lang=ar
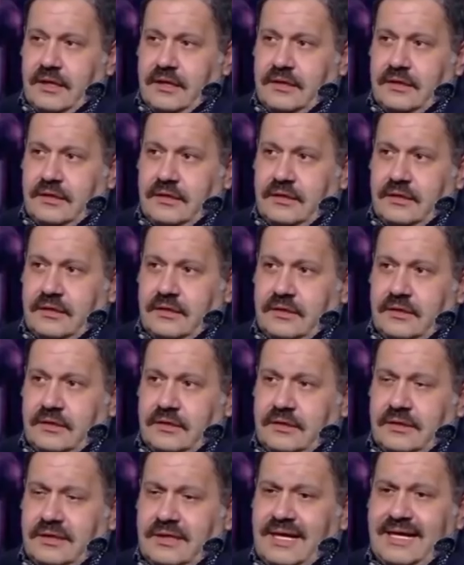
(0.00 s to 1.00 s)

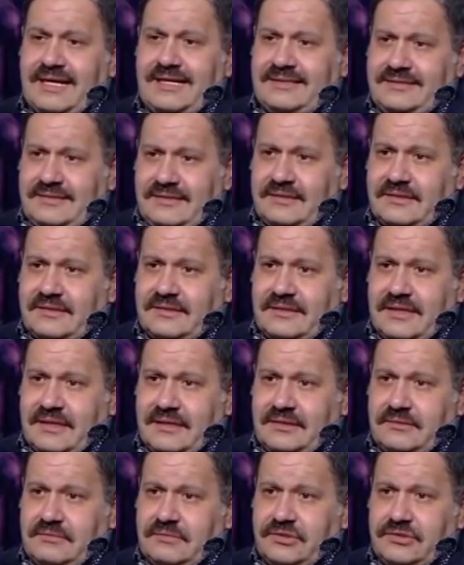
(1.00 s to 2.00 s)
أه لا كتير
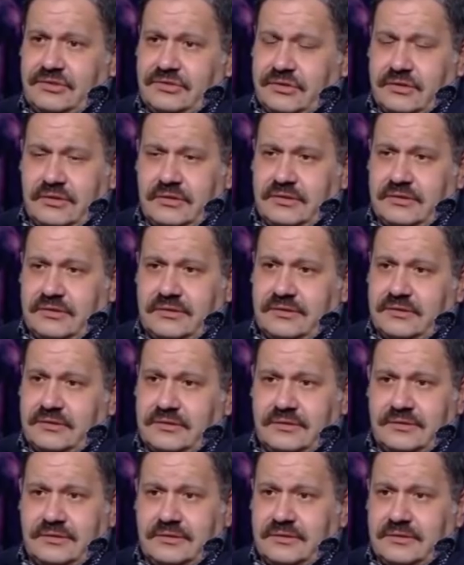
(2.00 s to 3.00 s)
يعني مش
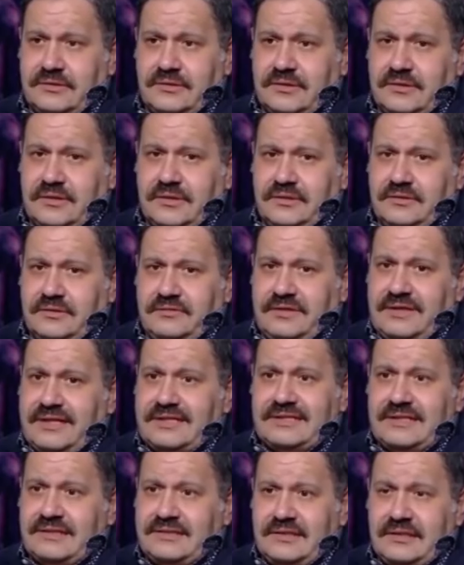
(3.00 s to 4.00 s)
أه في
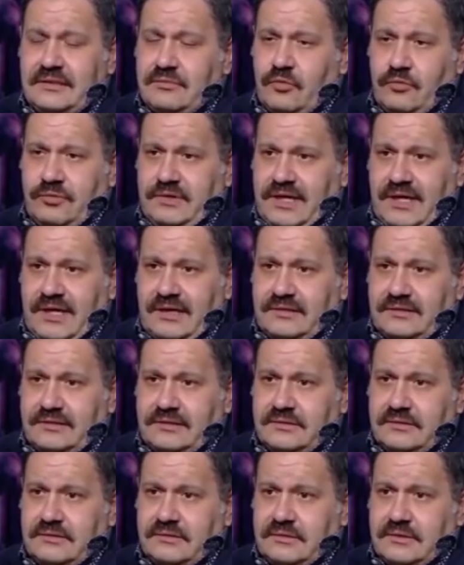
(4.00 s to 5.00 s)
ناس كتير مبدعه
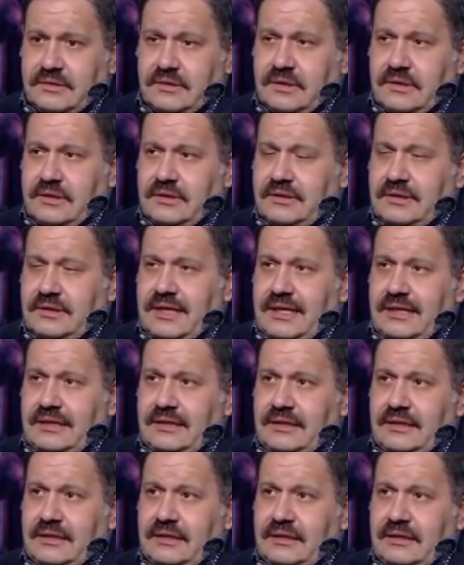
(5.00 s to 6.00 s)

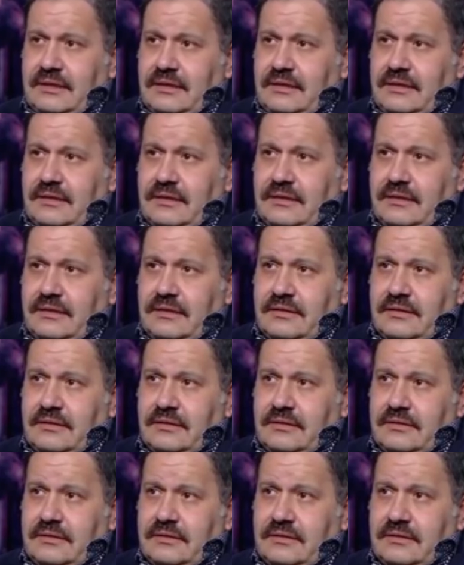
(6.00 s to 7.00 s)
يعني
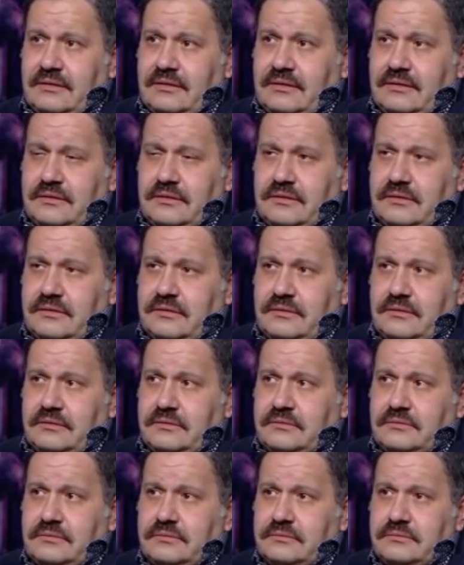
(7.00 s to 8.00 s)
أه
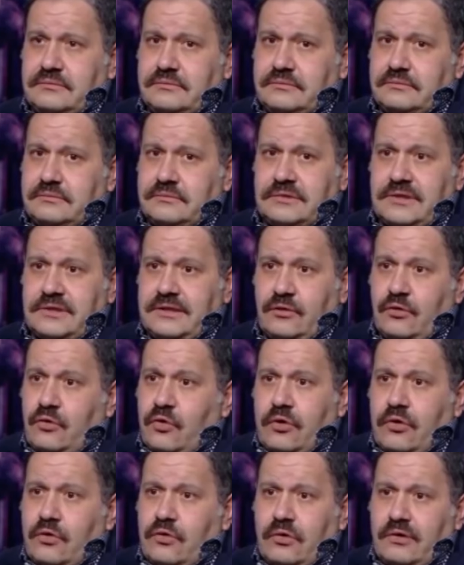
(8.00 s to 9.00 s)
أه
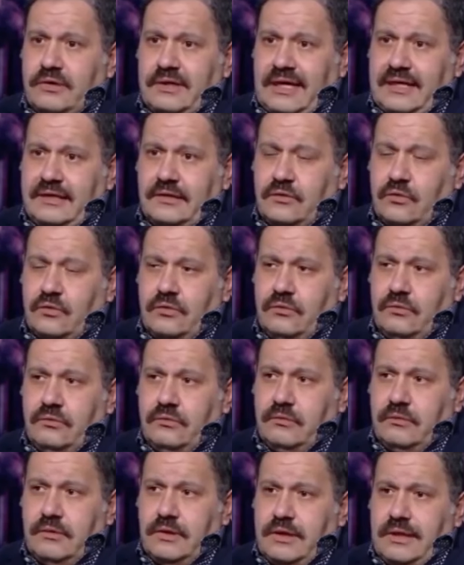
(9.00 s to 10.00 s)
يعني
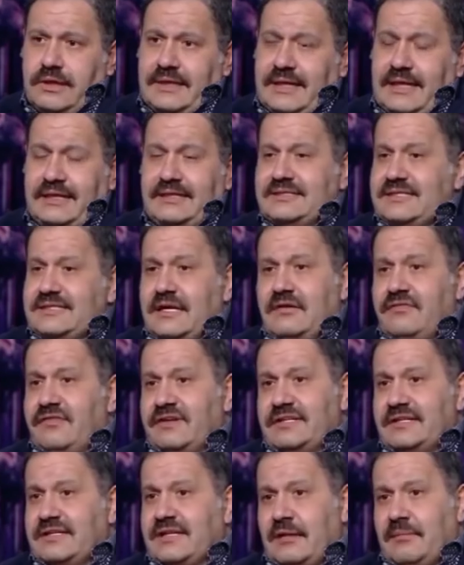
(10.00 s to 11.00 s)
يعني السنه اللي
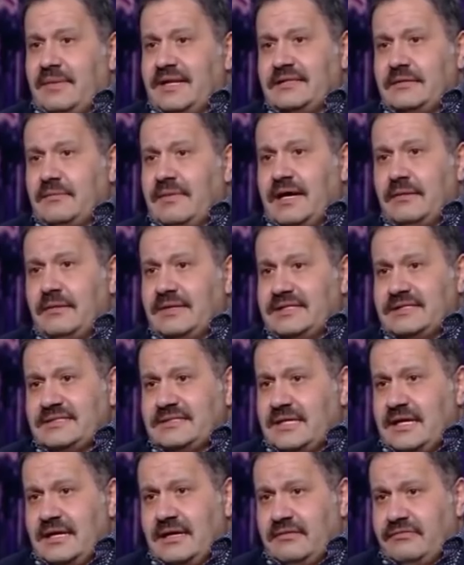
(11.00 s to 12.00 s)
فاتت عملت مع احمد
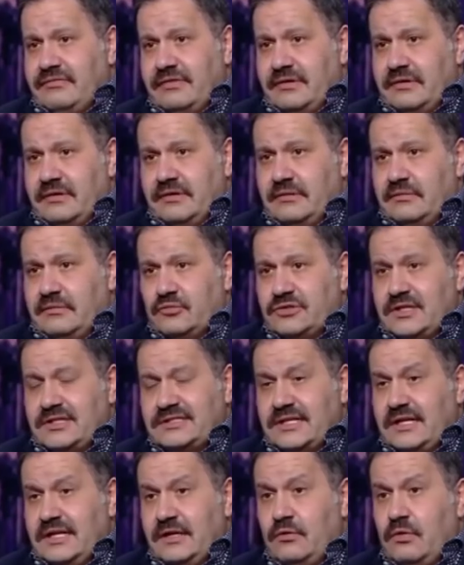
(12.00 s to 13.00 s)
السقا في
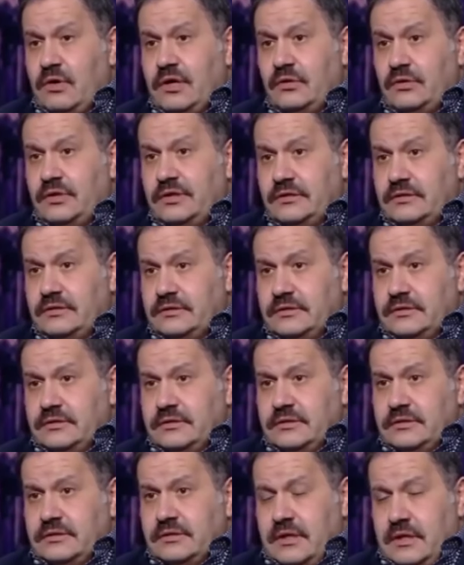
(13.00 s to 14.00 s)
مسلسل حلو قوي كنت
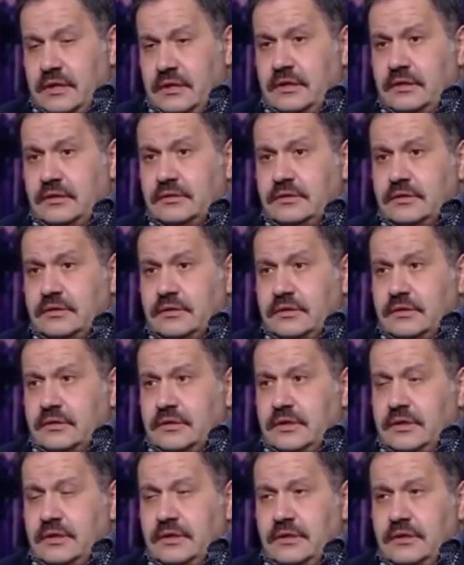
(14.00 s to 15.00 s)
رائع اه,
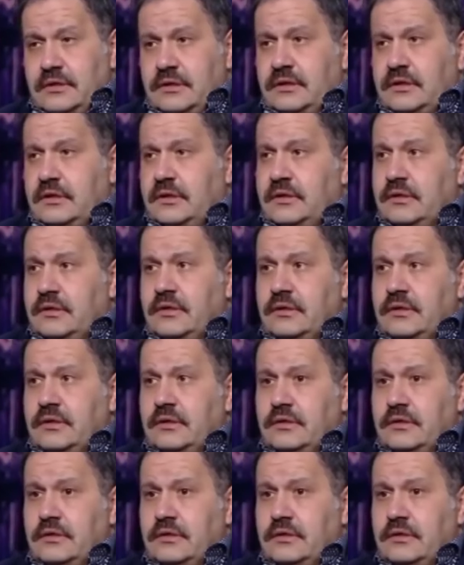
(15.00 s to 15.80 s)
آه ولد